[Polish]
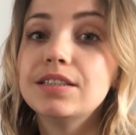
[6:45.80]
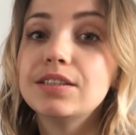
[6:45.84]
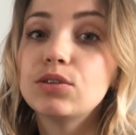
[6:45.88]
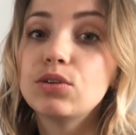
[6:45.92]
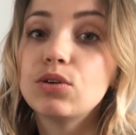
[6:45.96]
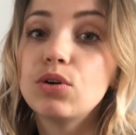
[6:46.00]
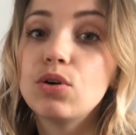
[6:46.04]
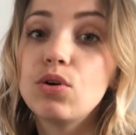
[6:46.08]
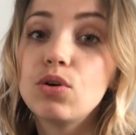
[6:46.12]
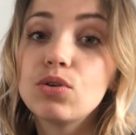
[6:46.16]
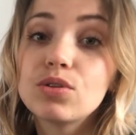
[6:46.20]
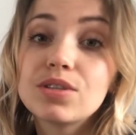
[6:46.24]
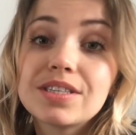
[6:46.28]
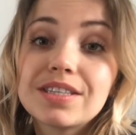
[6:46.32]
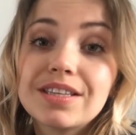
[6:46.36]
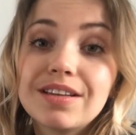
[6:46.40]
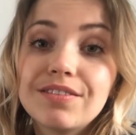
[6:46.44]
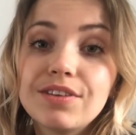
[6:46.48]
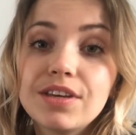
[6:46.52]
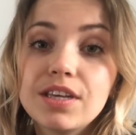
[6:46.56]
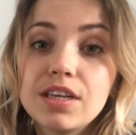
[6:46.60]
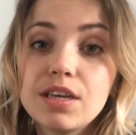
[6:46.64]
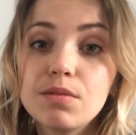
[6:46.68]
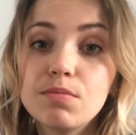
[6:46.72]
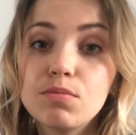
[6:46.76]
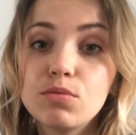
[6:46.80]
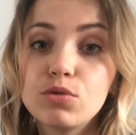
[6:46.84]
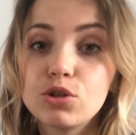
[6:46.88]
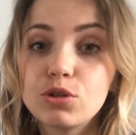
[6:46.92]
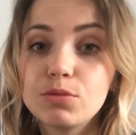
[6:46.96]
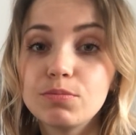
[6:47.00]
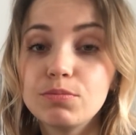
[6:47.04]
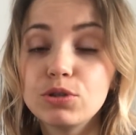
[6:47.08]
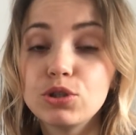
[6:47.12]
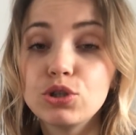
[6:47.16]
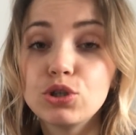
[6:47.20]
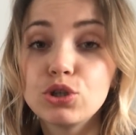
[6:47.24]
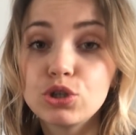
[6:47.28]
to odstawienie
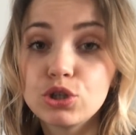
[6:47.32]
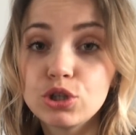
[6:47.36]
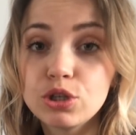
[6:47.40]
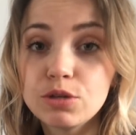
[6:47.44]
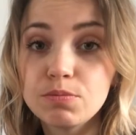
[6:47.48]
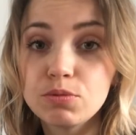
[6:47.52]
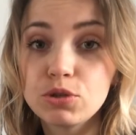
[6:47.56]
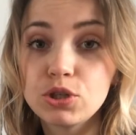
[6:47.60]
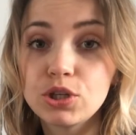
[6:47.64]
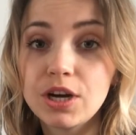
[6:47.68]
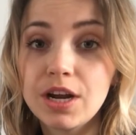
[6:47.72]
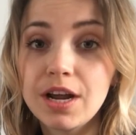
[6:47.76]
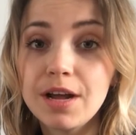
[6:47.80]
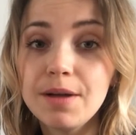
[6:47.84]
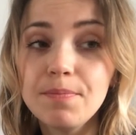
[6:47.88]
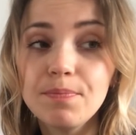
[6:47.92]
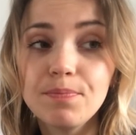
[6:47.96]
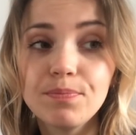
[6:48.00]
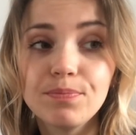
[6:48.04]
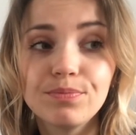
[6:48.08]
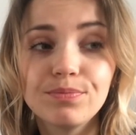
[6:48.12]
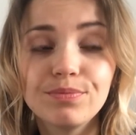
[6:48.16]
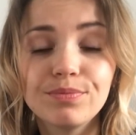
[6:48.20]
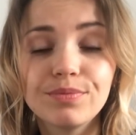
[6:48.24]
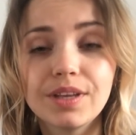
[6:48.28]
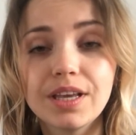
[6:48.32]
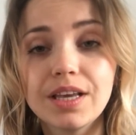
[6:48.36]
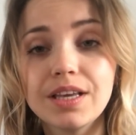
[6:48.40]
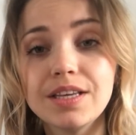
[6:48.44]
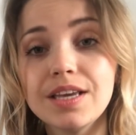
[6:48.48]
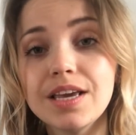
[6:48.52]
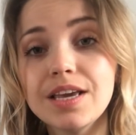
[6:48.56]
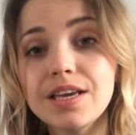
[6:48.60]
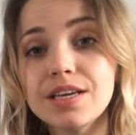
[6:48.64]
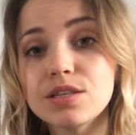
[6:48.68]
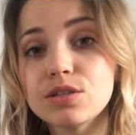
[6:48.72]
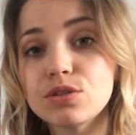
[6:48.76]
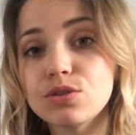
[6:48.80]
może być szybsze mm, i
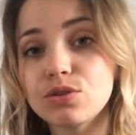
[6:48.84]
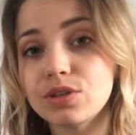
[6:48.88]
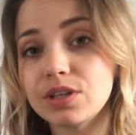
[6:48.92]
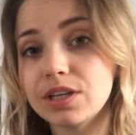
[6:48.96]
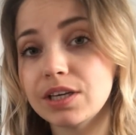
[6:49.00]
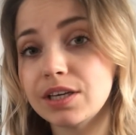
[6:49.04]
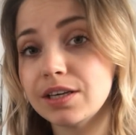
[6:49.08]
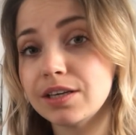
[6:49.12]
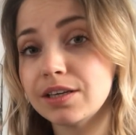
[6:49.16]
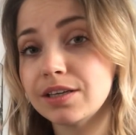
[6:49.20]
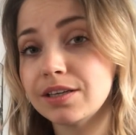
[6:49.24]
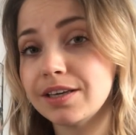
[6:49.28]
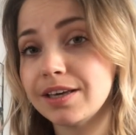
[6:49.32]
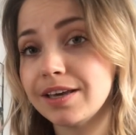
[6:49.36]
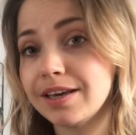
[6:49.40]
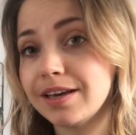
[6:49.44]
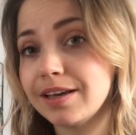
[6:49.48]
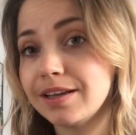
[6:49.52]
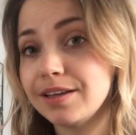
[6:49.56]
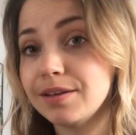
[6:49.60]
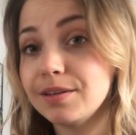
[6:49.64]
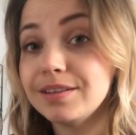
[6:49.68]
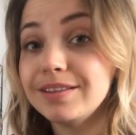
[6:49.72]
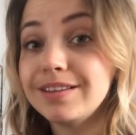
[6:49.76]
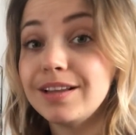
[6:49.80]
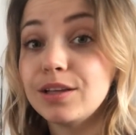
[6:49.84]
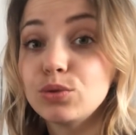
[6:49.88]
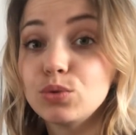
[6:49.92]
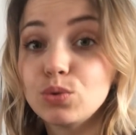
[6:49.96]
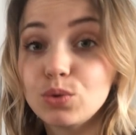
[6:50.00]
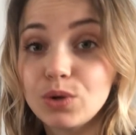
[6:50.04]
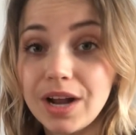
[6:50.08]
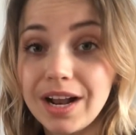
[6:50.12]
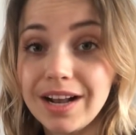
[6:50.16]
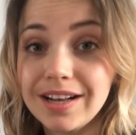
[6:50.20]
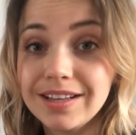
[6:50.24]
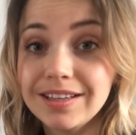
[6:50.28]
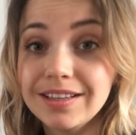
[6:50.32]
nie jest to takie
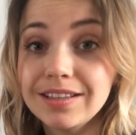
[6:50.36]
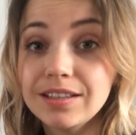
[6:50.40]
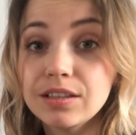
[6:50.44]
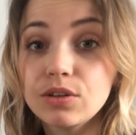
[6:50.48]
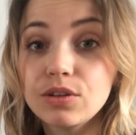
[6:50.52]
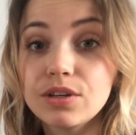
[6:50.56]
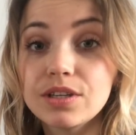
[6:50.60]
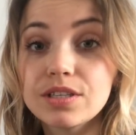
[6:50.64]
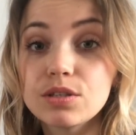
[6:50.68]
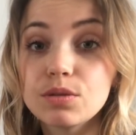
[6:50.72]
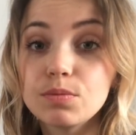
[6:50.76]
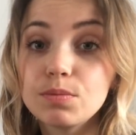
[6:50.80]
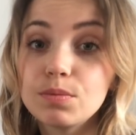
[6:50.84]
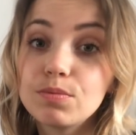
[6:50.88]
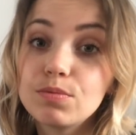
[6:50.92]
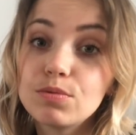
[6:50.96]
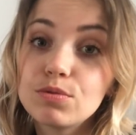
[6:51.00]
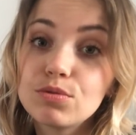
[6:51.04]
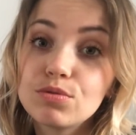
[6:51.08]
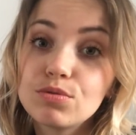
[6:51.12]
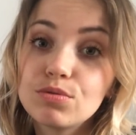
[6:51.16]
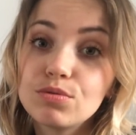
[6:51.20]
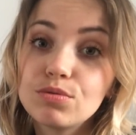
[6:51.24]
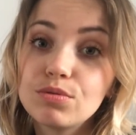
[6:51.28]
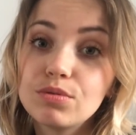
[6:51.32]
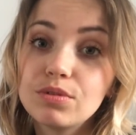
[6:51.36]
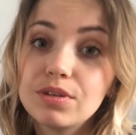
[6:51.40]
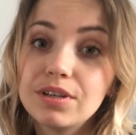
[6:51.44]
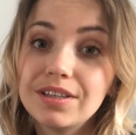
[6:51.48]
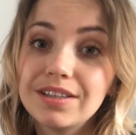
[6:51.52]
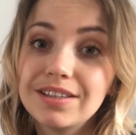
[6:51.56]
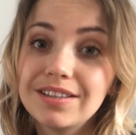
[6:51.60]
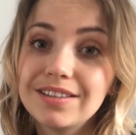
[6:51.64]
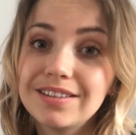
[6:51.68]
naturalne, tylko jest to po prostu